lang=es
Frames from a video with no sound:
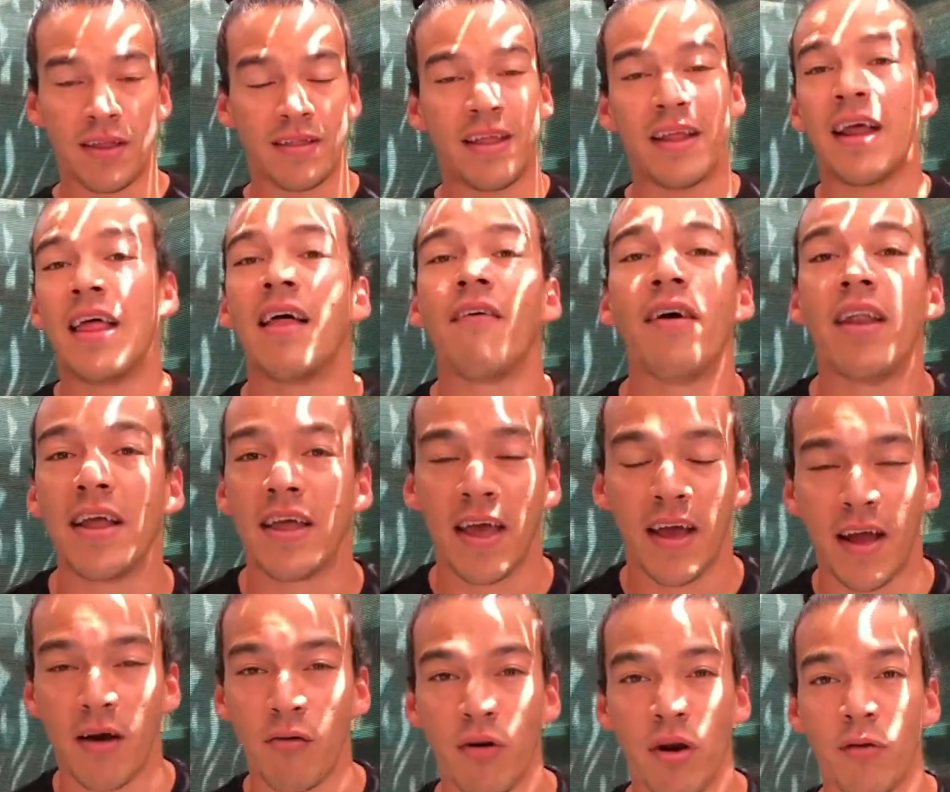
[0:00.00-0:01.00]
De nada vale que
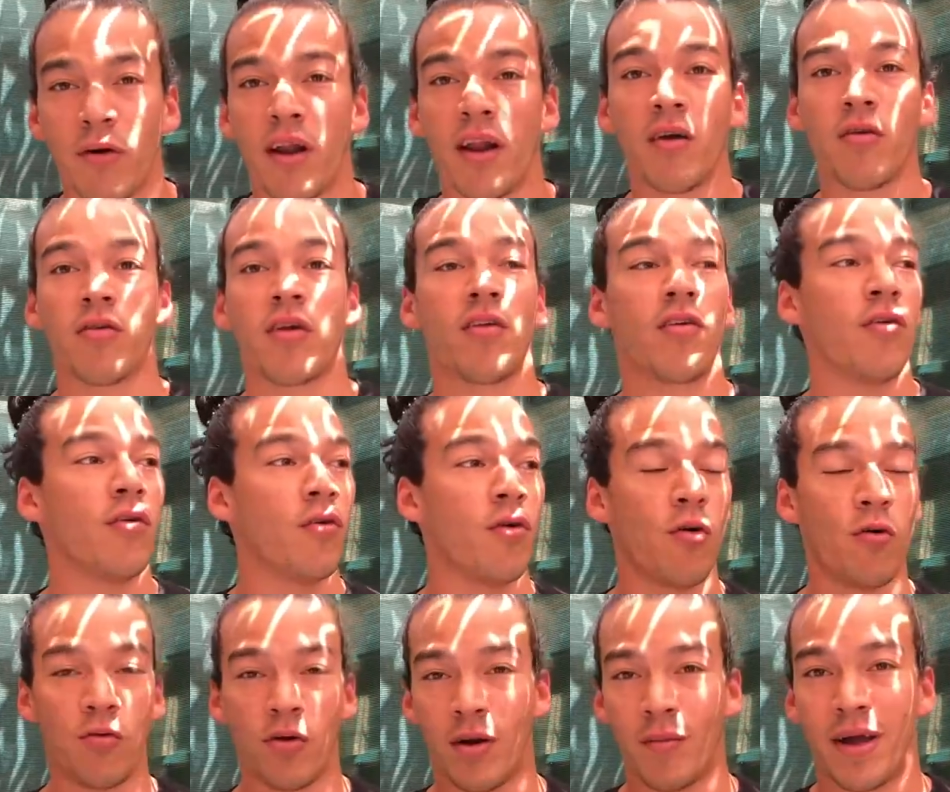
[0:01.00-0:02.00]
hagas una buena negociación
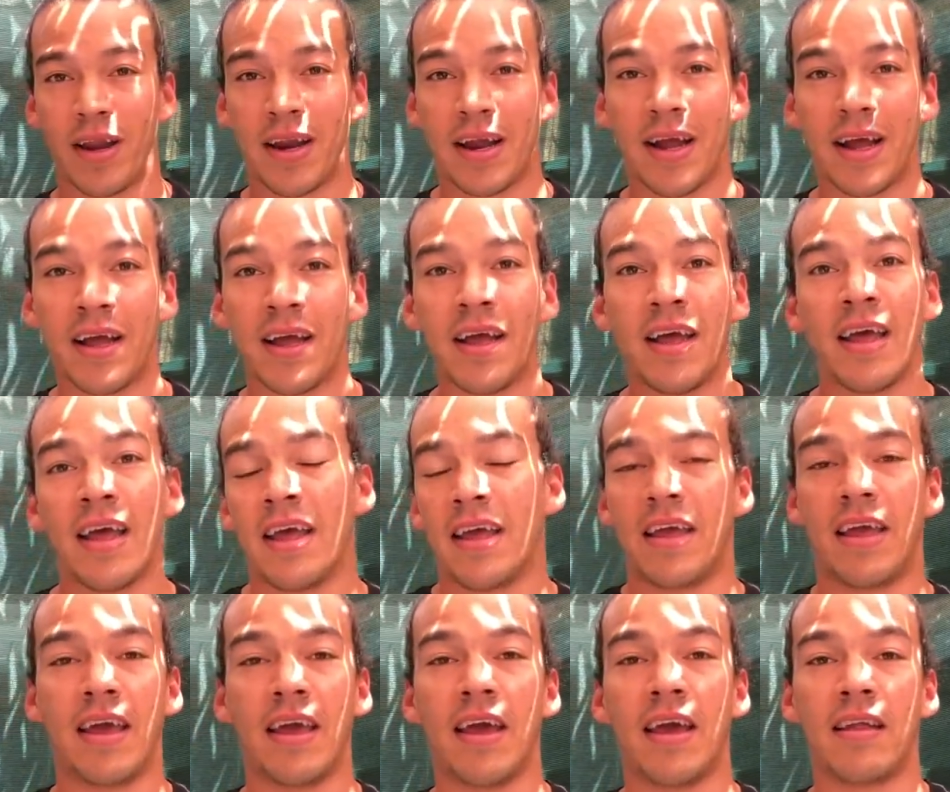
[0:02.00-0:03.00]
con una marca
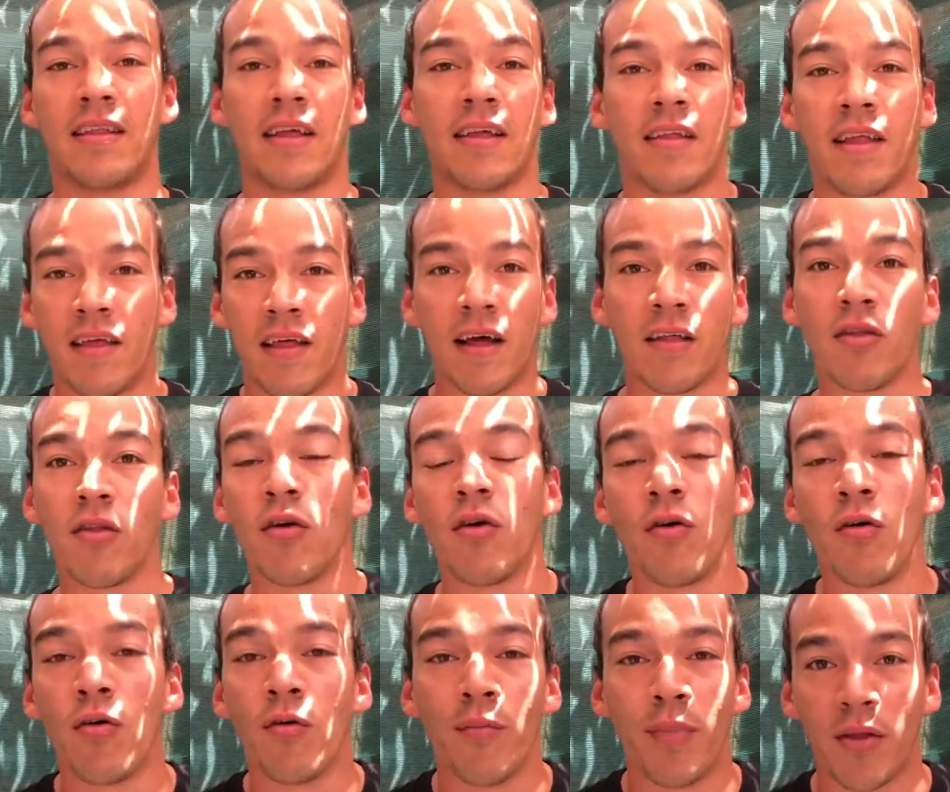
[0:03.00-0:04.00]
que te esté dando
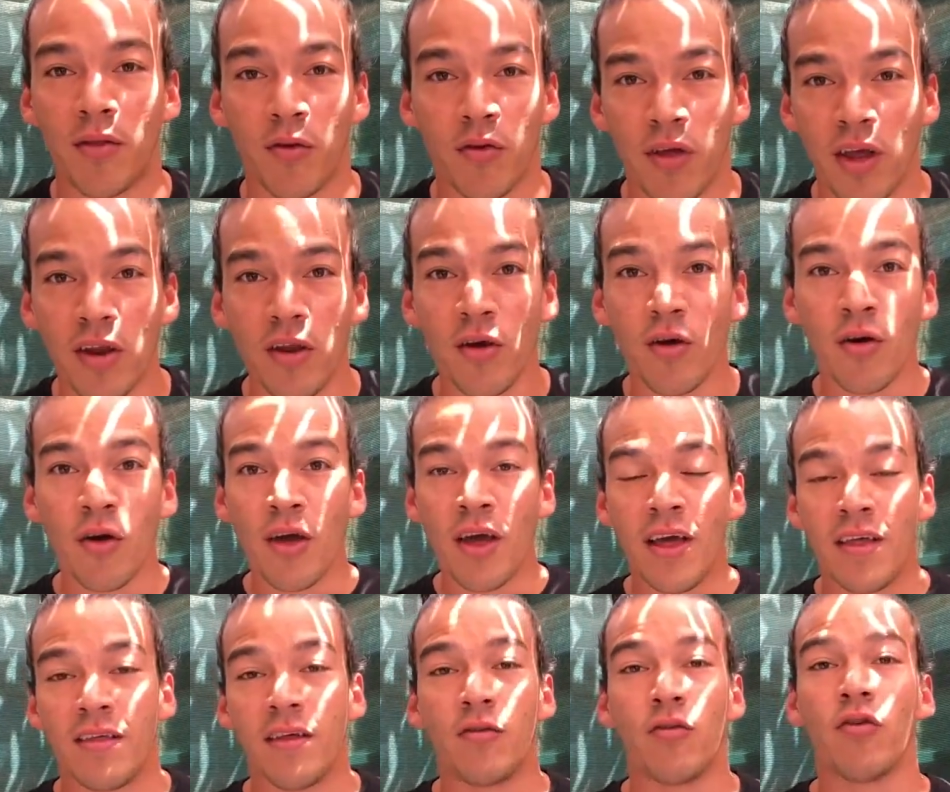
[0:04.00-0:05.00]
un patrocinio
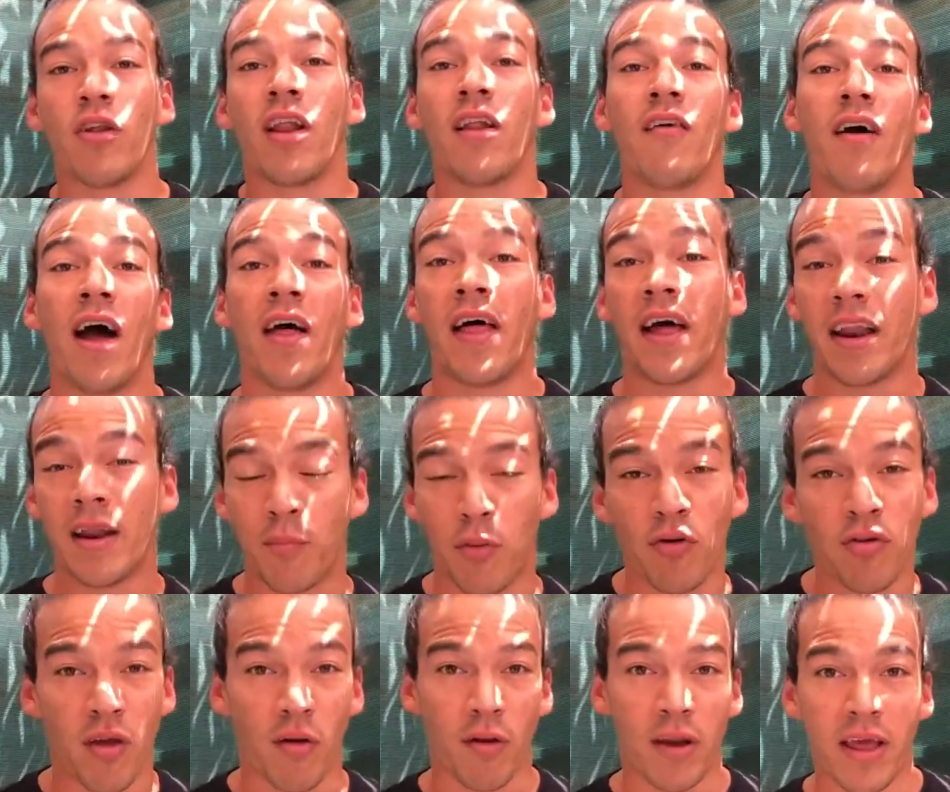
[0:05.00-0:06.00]
si tú no le vas a dar
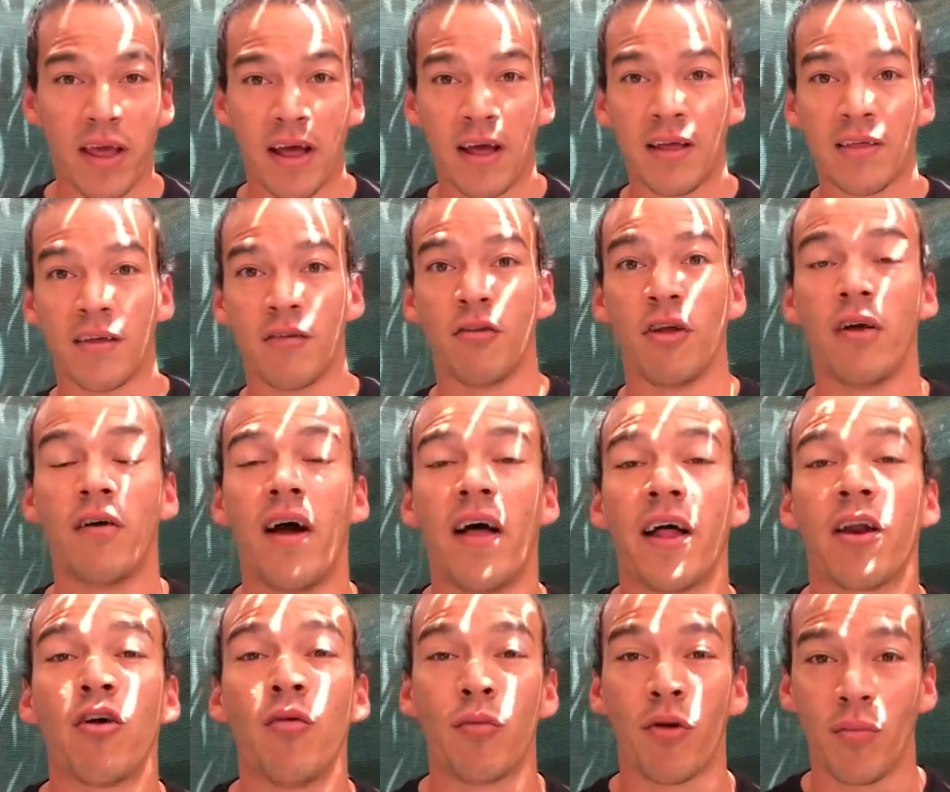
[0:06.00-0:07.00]
responsabilidad, si no le vas a
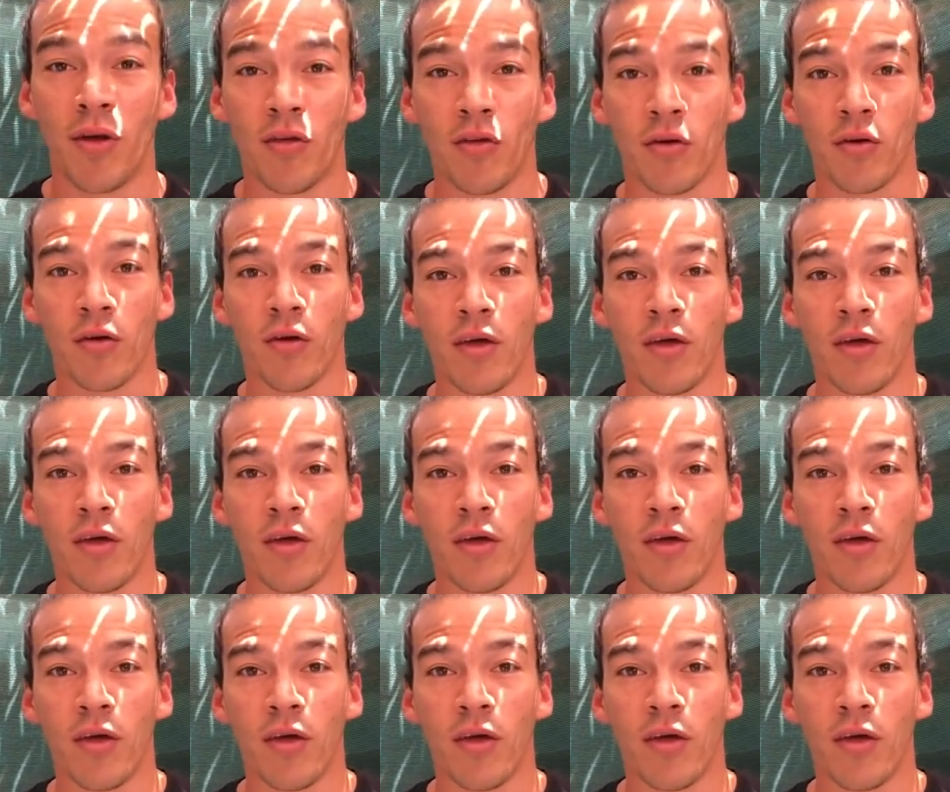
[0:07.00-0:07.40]
dar compromiso.